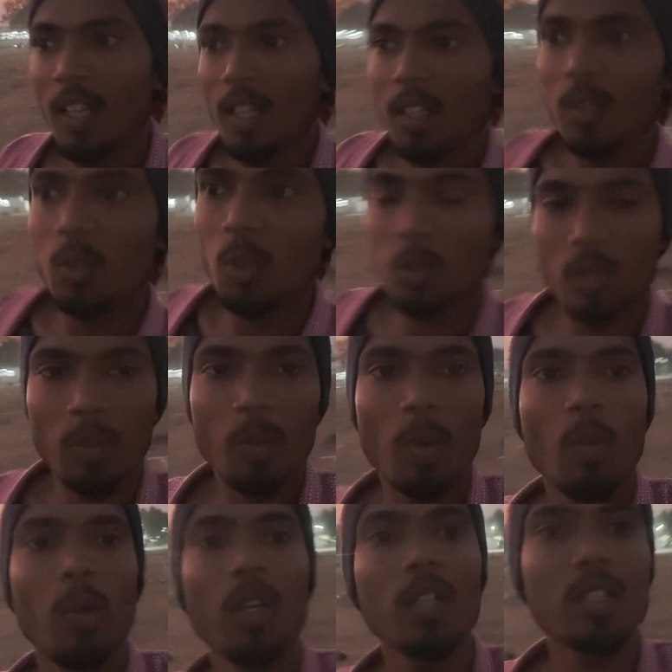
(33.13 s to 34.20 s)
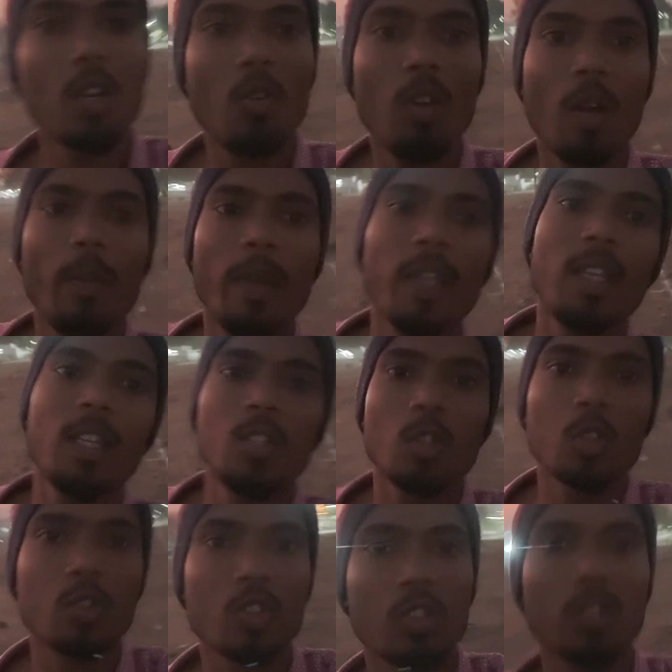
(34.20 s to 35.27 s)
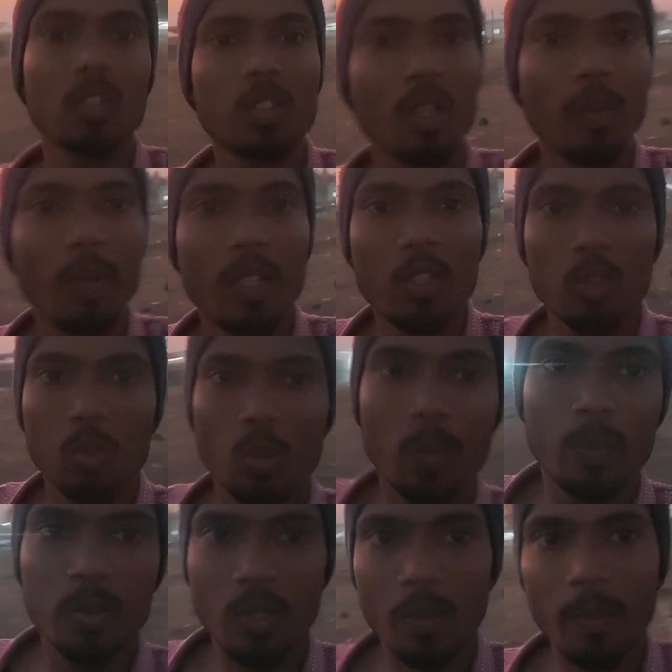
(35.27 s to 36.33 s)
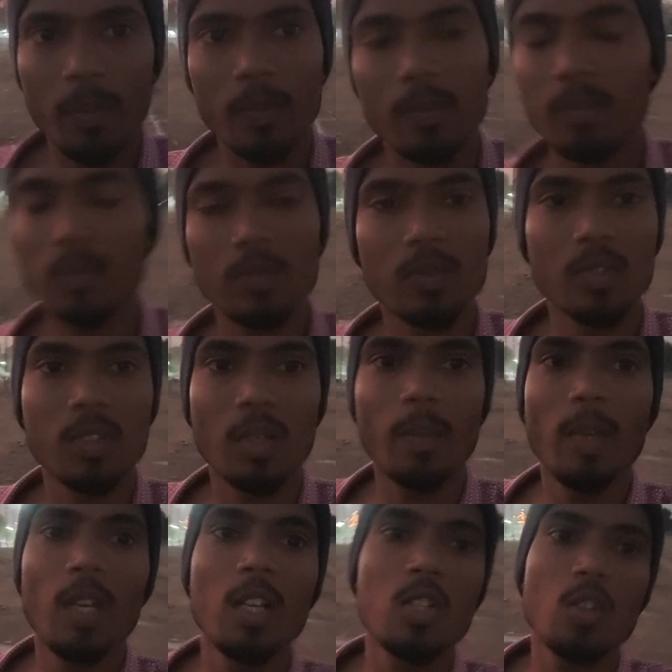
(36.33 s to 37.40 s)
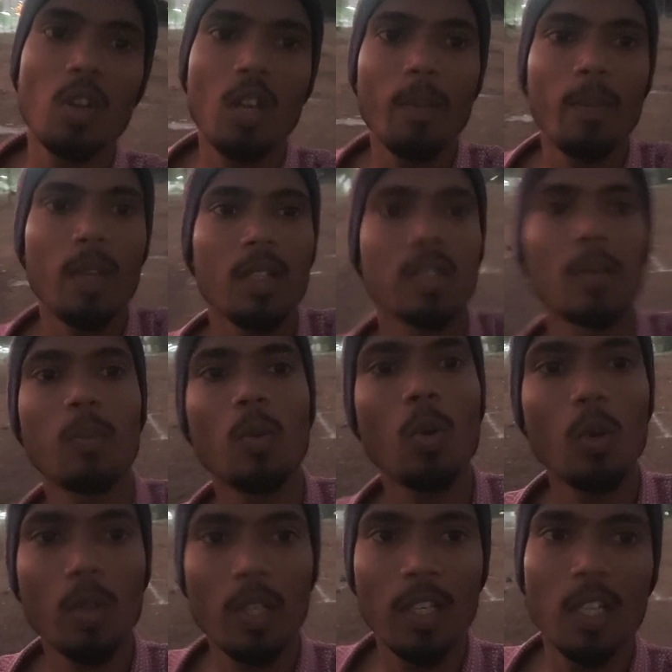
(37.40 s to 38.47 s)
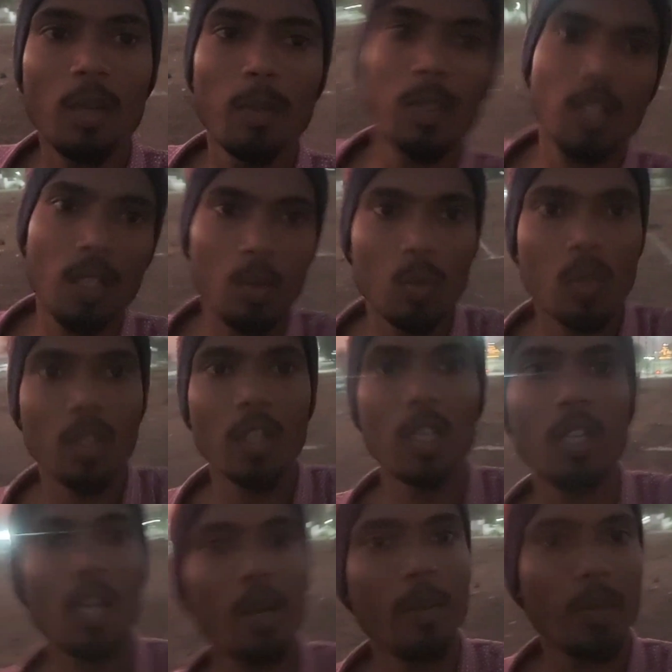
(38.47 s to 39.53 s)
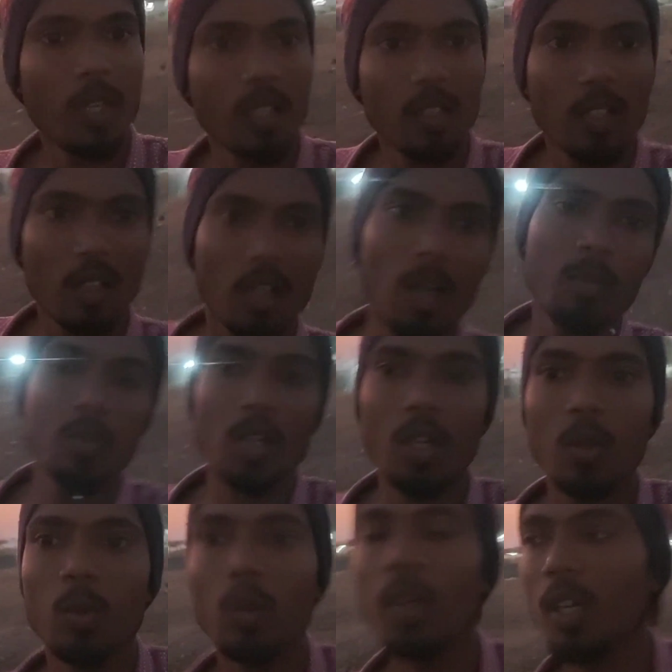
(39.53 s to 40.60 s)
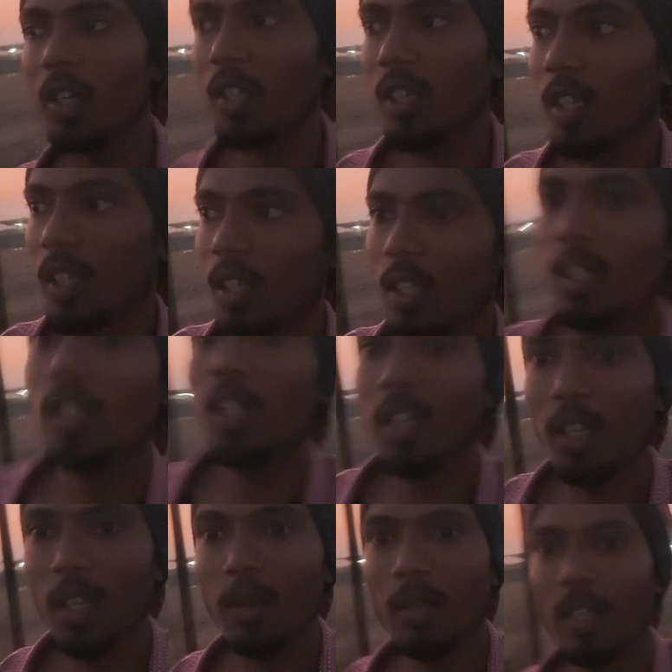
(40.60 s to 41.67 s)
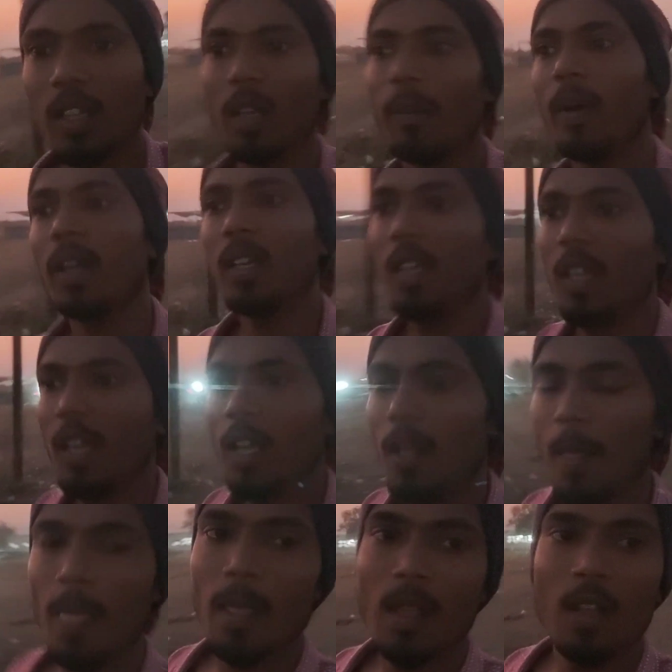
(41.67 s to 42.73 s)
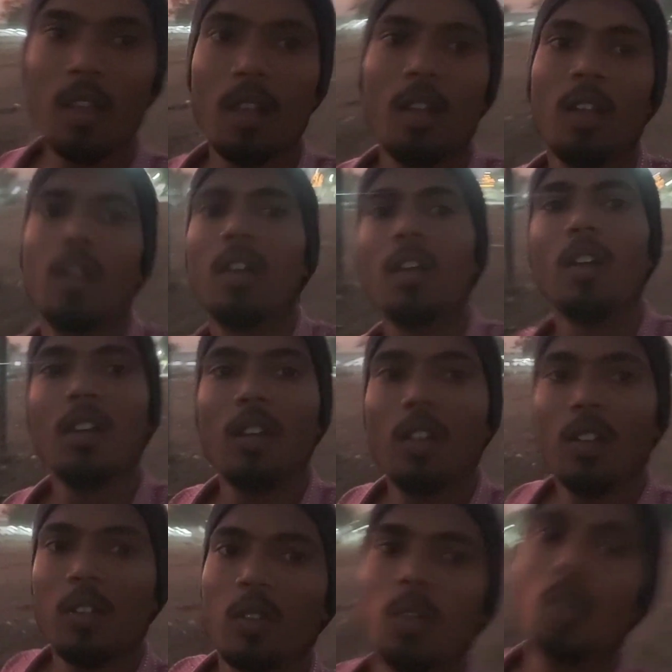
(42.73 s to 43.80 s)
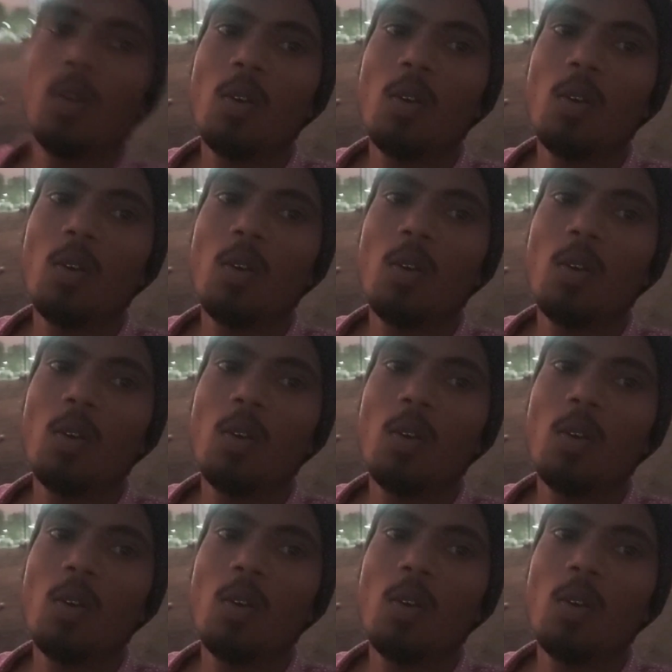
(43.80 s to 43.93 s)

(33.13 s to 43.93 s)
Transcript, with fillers: तो सबको बोलना चाहूँगा मैं कि जो सबे सब सवेरे जो है मैं सबको क्लियर बता दूंगा कि यहाँ पे कितना काम चालू हुआ कितना नहीं कितना बाकी है तो